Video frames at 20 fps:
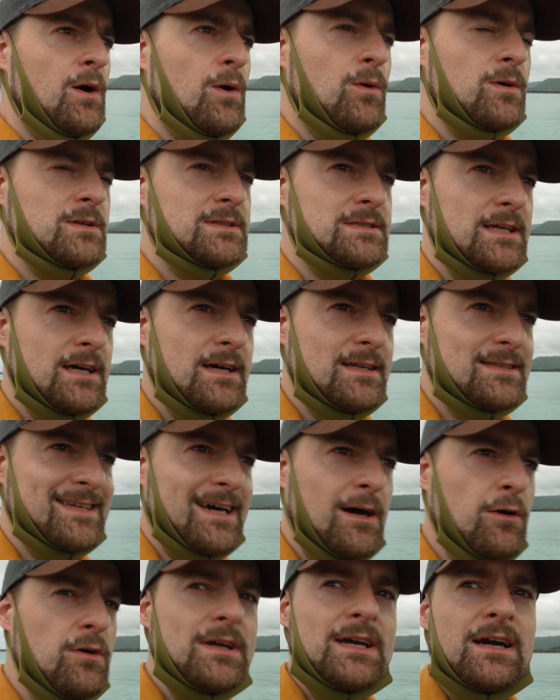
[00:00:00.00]
Und äh,
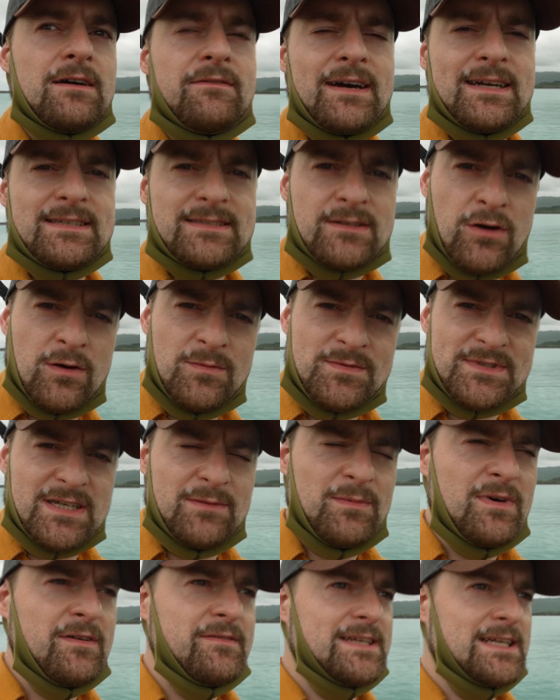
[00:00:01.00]
traurigerweise kommt es
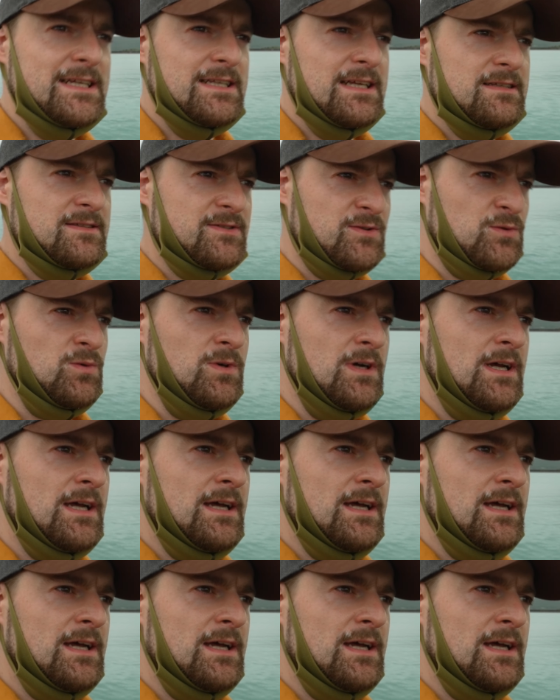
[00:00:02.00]
immer wieder dazu,